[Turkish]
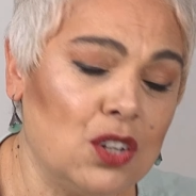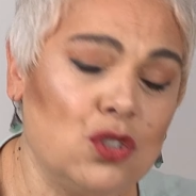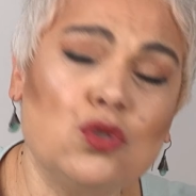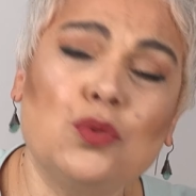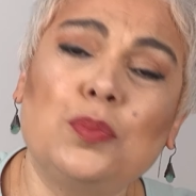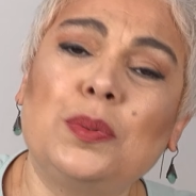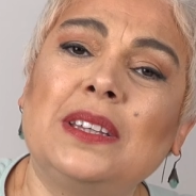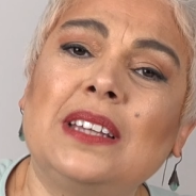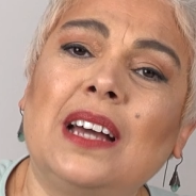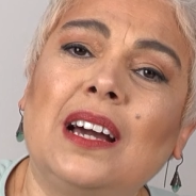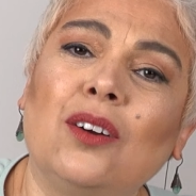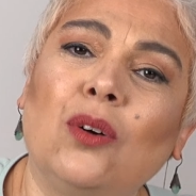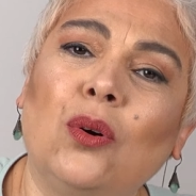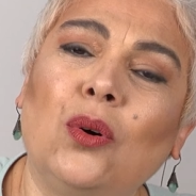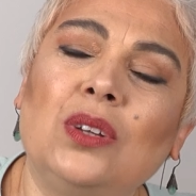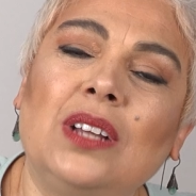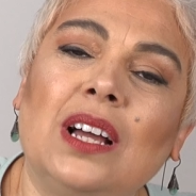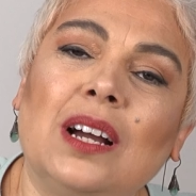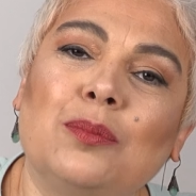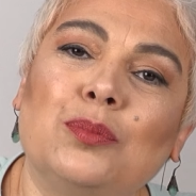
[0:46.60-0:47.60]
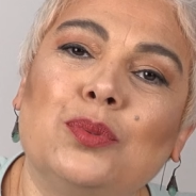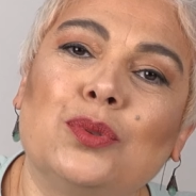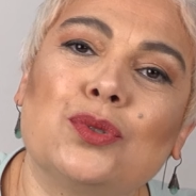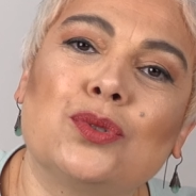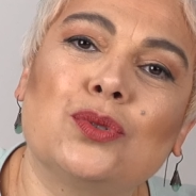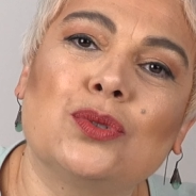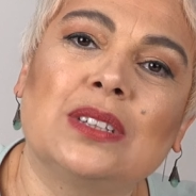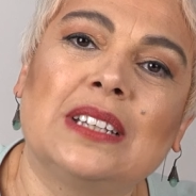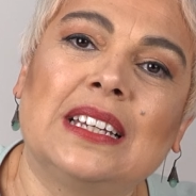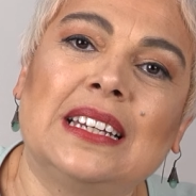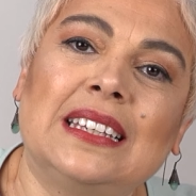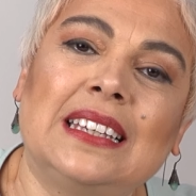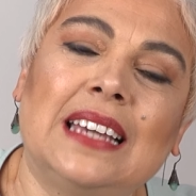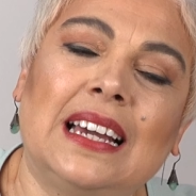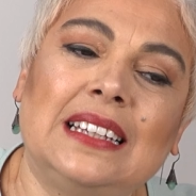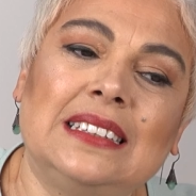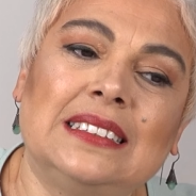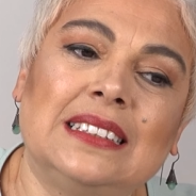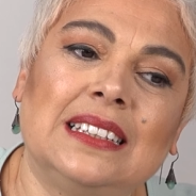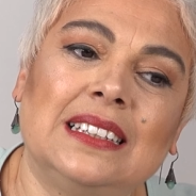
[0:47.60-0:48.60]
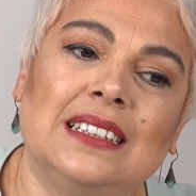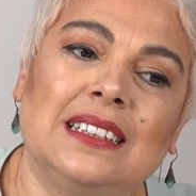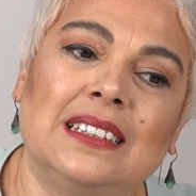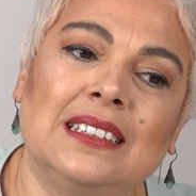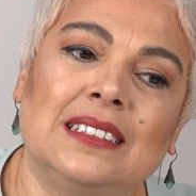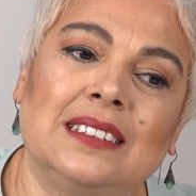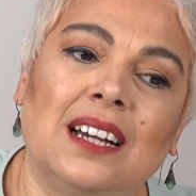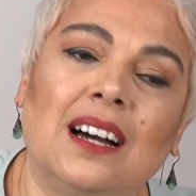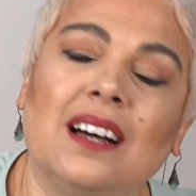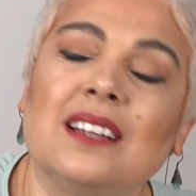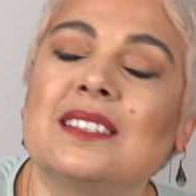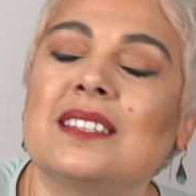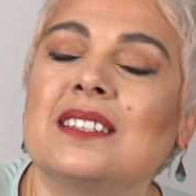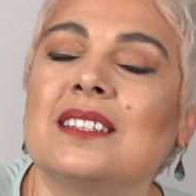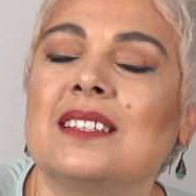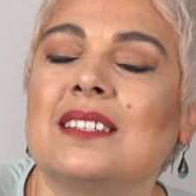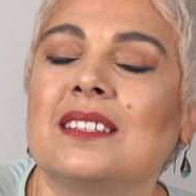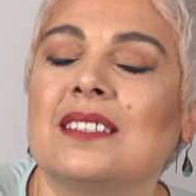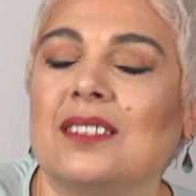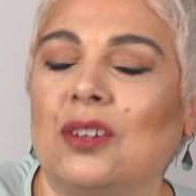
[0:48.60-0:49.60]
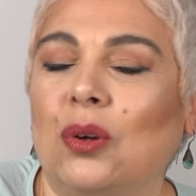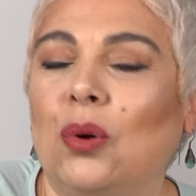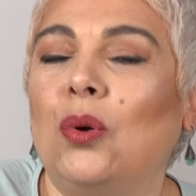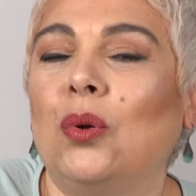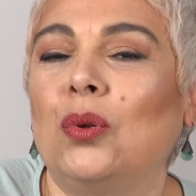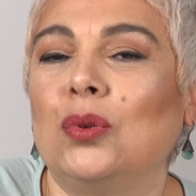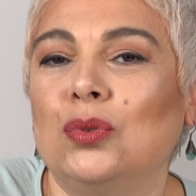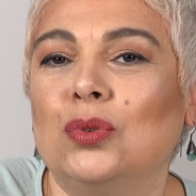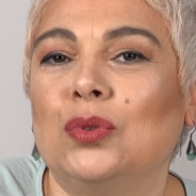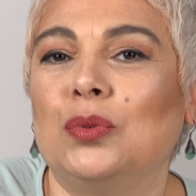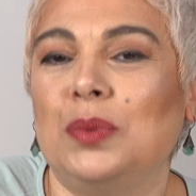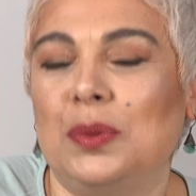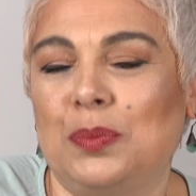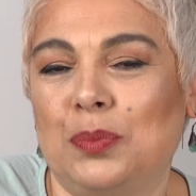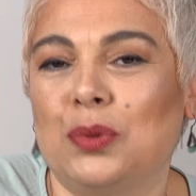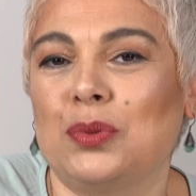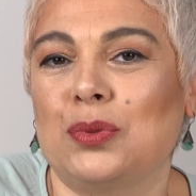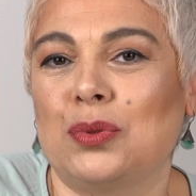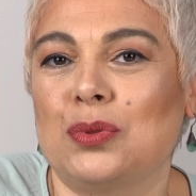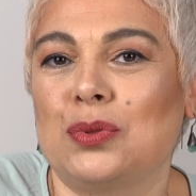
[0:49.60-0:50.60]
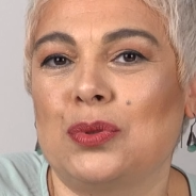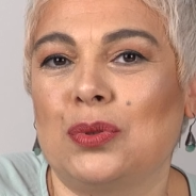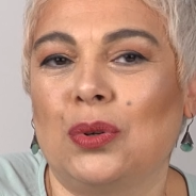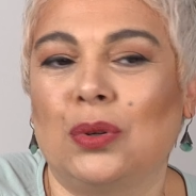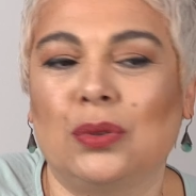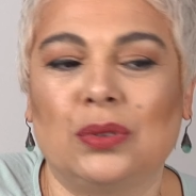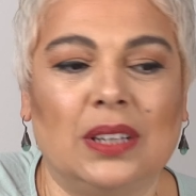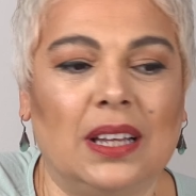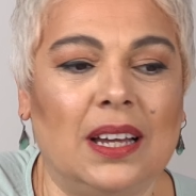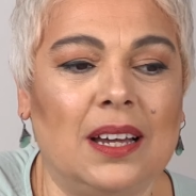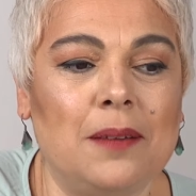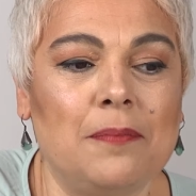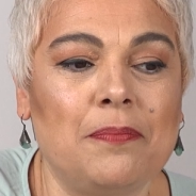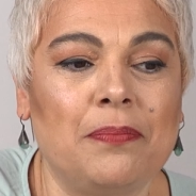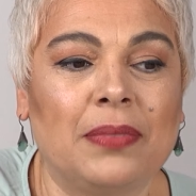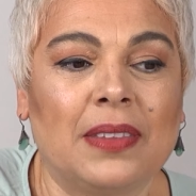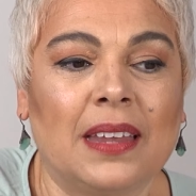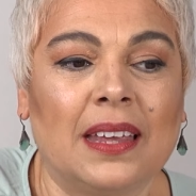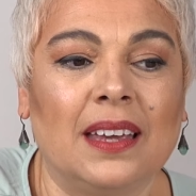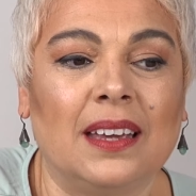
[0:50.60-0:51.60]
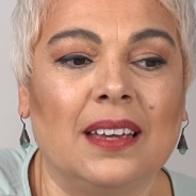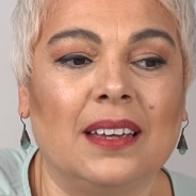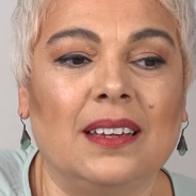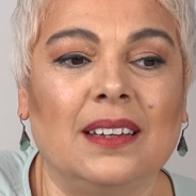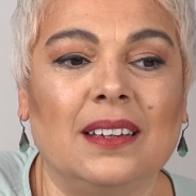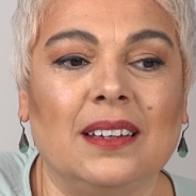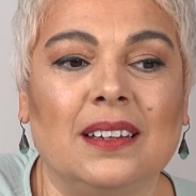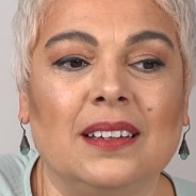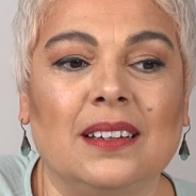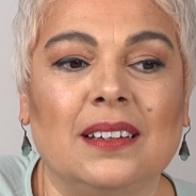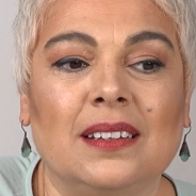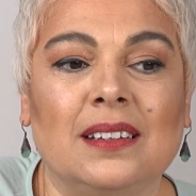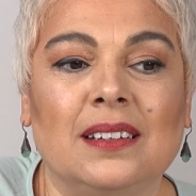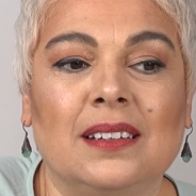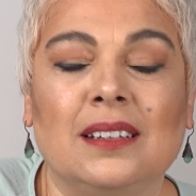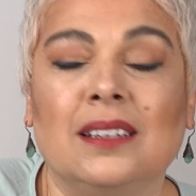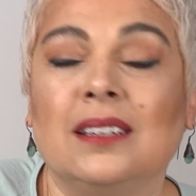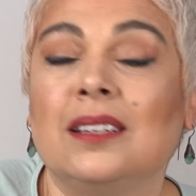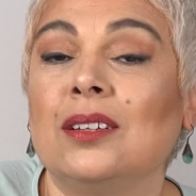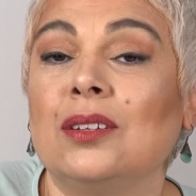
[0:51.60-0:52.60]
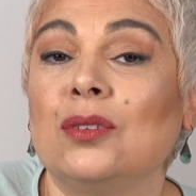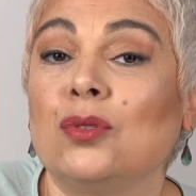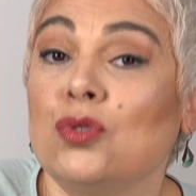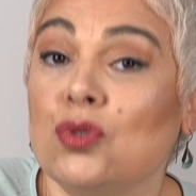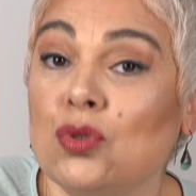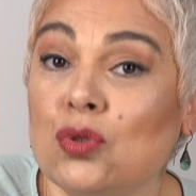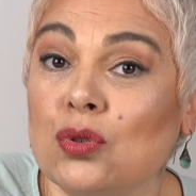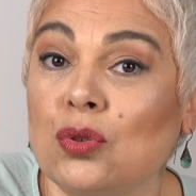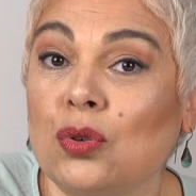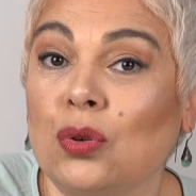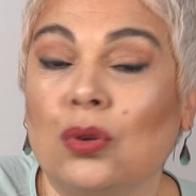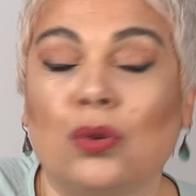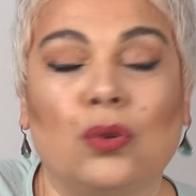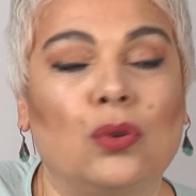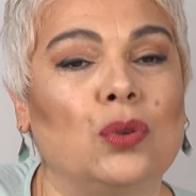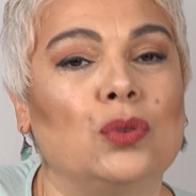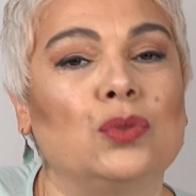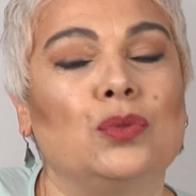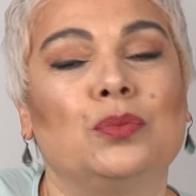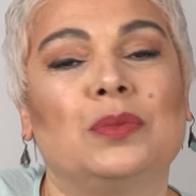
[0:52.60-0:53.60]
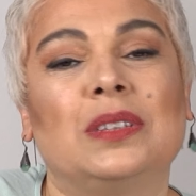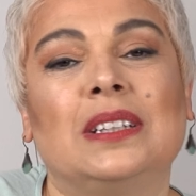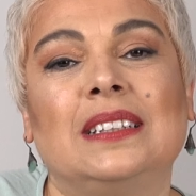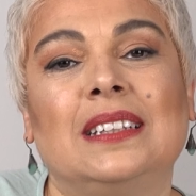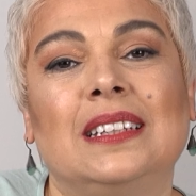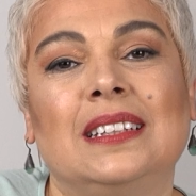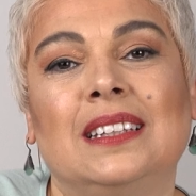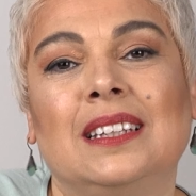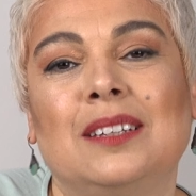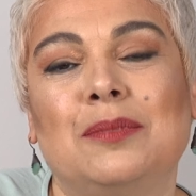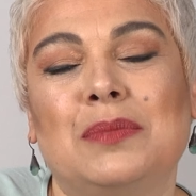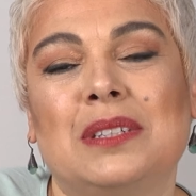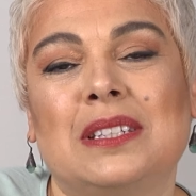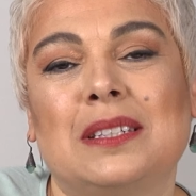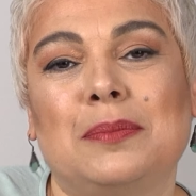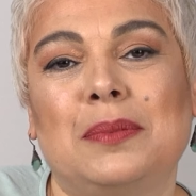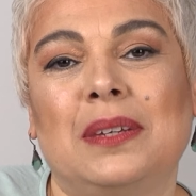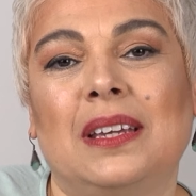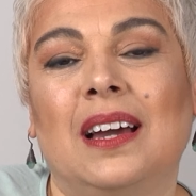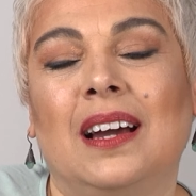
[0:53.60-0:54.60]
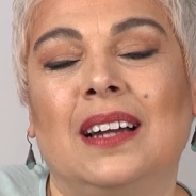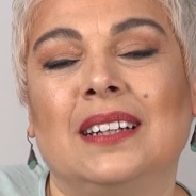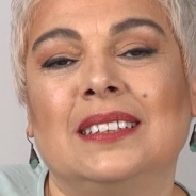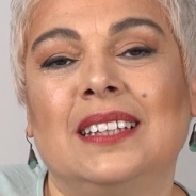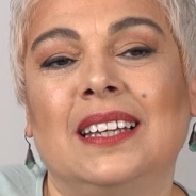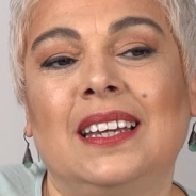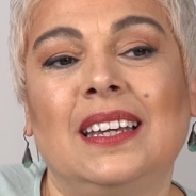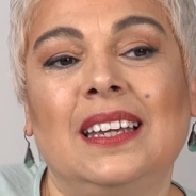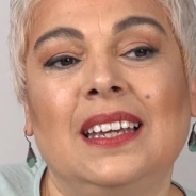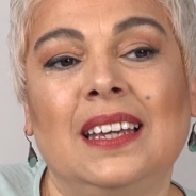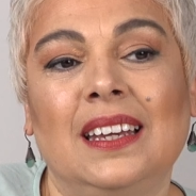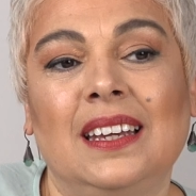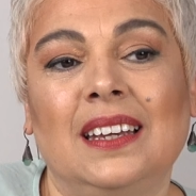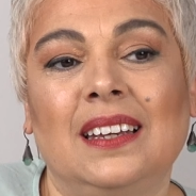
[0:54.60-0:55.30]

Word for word: Jüpiter Oğlak burcundayken e, rahatsız olduğu bir pozisyonda e, düşük konumda dediğimiz bir yerde.